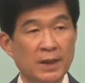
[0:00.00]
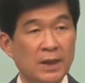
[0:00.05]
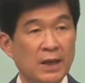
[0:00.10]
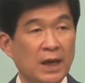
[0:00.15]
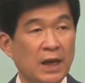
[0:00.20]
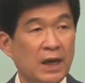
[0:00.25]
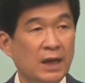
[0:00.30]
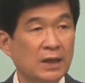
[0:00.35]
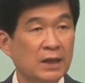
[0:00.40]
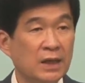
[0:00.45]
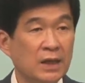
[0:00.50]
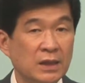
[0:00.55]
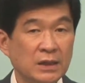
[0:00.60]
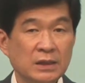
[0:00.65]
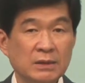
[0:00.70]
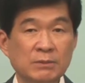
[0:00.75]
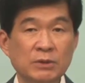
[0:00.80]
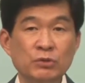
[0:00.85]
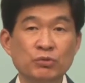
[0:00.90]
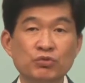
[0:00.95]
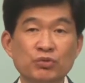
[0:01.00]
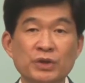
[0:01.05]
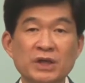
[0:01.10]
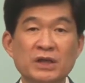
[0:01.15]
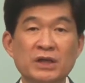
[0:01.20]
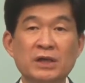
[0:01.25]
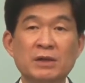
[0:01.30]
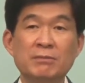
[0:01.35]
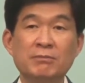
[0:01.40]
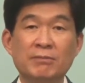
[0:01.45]
하나님은
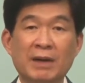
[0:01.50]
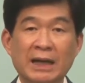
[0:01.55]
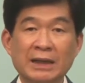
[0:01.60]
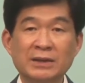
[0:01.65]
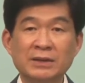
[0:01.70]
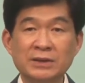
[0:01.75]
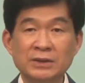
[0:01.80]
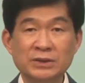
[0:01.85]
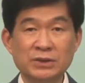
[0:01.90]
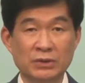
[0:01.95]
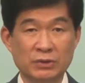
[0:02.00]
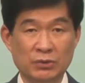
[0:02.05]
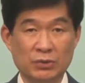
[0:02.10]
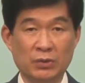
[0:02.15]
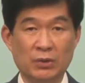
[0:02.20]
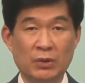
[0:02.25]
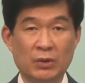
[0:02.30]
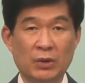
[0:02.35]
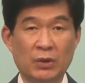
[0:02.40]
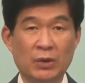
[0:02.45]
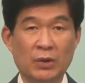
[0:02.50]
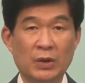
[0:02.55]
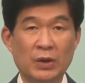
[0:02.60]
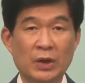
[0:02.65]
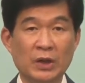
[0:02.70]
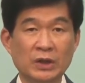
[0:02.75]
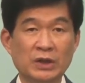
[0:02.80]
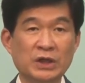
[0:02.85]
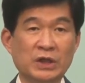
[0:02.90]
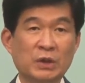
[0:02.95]
우리를 만드셨고,
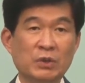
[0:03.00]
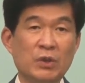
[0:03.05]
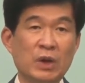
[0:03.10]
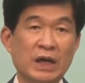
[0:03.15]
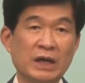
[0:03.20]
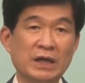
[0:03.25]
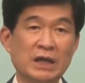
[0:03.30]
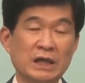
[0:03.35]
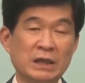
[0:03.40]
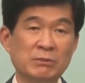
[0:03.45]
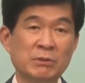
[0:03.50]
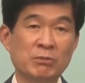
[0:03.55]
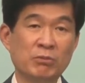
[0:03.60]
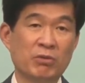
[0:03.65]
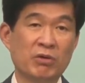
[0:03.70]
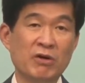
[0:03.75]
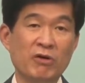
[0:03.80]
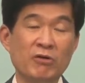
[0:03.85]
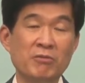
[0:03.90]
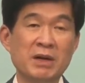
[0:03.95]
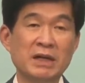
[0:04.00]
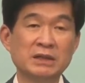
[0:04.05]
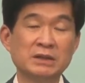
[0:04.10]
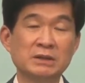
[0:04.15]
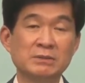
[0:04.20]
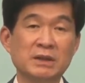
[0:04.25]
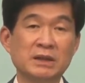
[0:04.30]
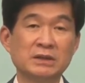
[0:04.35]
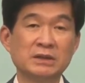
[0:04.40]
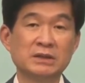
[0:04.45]
그리고 하나님은 뭐라고
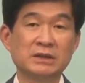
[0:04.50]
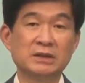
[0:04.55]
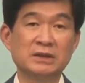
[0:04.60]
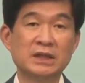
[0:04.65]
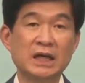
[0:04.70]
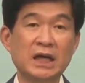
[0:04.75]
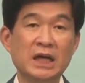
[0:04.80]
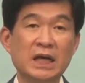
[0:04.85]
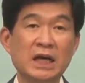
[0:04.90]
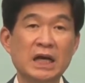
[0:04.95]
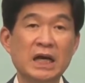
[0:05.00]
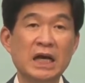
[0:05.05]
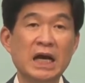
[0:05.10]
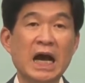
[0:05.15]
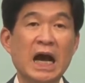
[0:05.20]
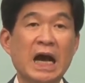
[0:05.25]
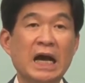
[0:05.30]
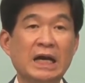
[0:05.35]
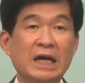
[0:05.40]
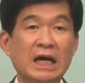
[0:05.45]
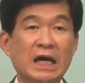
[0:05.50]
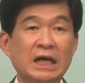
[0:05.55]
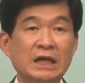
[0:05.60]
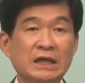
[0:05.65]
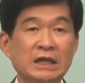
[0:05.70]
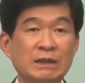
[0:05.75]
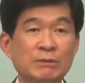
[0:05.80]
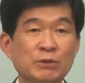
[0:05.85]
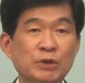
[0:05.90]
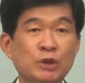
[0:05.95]
말씀하시느냐?
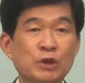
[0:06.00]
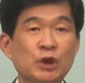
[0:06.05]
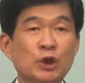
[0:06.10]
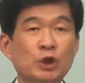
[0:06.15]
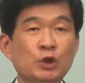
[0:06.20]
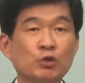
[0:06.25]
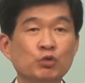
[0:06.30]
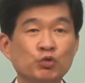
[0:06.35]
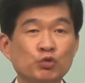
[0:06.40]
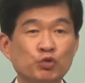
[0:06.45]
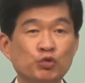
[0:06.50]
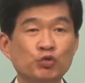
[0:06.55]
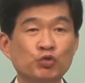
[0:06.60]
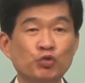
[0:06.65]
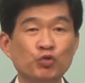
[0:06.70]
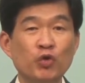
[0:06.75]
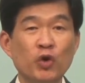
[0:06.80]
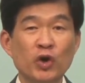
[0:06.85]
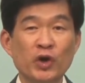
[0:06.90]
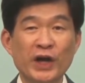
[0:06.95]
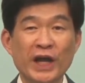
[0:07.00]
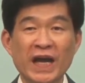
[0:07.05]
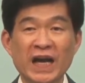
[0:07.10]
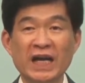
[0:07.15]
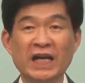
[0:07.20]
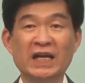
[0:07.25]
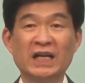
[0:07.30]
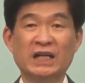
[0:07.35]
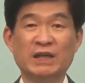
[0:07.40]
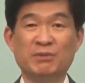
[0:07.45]
하나님은 구원의
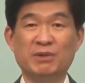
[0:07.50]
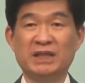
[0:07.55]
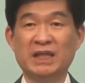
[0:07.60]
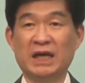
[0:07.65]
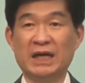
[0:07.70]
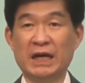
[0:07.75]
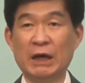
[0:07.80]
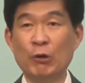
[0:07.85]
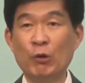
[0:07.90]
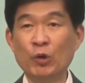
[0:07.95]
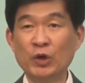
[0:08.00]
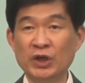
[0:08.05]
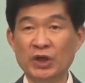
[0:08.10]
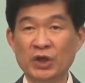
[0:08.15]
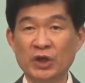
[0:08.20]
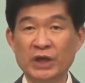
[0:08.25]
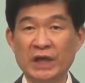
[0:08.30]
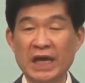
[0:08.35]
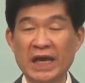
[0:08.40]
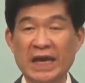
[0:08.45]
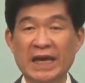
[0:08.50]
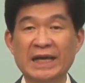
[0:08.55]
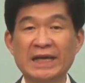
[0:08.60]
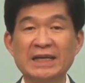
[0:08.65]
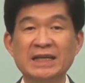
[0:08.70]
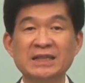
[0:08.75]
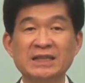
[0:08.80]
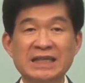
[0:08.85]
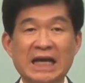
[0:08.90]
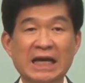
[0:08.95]
하나님이다. 라고 이렇게
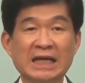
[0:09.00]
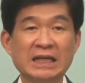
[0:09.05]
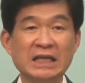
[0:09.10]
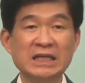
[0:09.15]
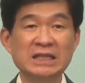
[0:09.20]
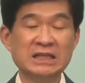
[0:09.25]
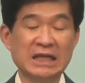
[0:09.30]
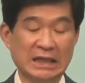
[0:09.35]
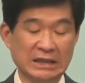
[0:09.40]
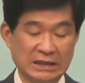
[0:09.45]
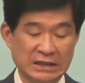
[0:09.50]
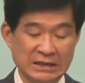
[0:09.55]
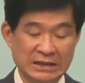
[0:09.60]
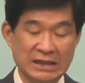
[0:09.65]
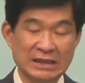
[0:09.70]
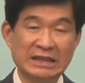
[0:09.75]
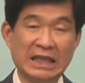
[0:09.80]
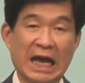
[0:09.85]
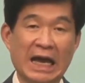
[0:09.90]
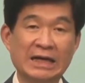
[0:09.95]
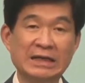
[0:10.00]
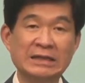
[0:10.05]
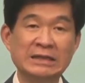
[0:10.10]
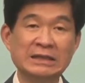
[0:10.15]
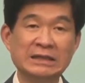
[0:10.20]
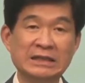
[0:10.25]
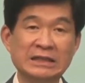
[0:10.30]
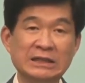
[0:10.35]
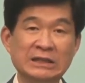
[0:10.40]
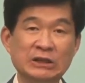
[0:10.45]
자기 자신을 다른
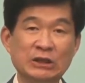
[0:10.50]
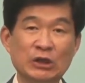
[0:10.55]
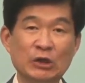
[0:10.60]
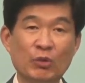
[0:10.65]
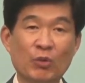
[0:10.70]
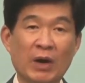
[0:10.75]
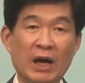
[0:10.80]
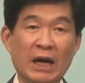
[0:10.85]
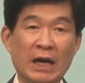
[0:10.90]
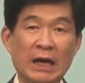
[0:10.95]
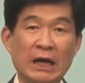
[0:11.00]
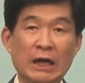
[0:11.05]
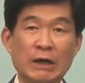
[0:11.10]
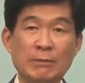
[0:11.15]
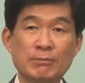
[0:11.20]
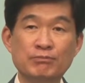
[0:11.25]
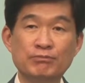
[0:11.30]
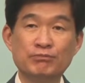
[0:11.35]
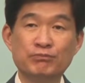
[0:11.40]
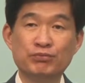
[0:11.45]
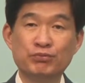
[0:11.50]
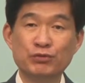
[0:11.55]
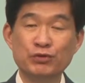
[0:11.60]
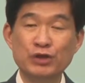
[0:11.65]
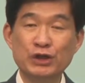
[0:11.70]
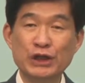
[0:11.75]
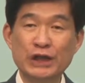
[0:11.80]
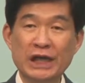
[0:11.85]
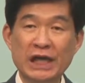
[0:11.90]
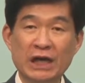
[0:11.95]
신들과
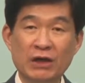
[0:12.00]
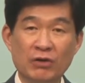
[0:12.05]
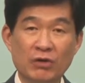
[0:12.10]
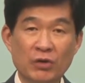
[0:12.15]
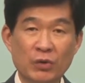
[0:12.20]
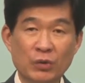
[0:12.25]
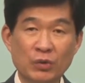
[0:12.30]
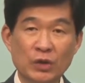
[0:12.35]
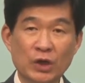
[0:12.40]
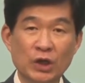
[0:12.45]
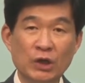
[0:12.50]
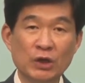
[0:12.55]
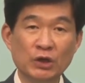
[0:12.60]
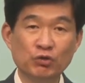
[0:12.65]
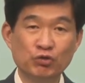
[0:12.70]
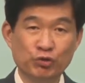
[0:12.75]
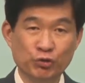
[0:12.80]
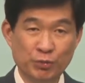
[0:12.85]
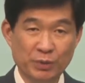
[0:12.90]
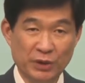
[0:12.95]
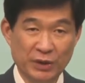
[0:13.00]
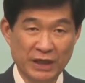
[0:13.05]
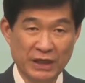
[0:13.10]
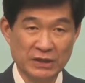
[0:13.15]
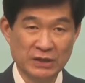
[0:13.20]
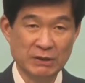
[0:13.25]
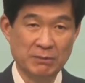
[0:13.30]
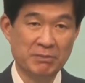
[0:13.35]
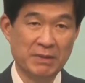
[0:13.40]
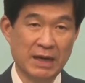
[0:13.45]
분리하고
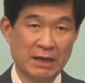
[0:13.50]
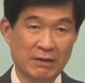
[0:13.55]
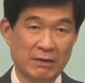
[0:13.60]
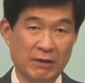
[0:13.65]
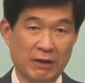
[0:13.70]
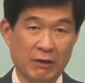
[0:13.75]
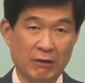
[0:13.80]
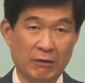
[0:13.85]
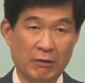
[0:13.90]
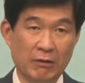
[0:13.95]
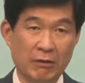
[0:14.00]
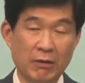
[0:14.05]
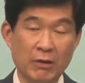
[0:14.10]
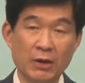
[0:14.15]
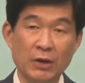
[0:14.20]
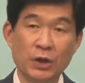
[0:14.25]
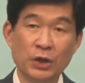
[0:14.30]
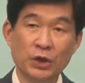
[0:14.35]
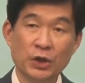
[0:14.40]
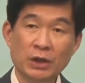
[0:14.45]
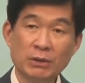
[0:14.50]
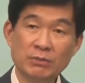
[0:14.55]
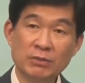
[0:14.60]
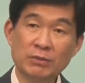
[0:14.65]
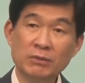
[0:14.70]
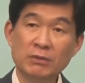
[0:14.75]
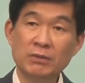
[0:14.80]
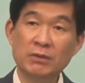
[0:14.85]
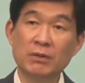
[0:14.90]
구별해서 말을 해요. 여러분,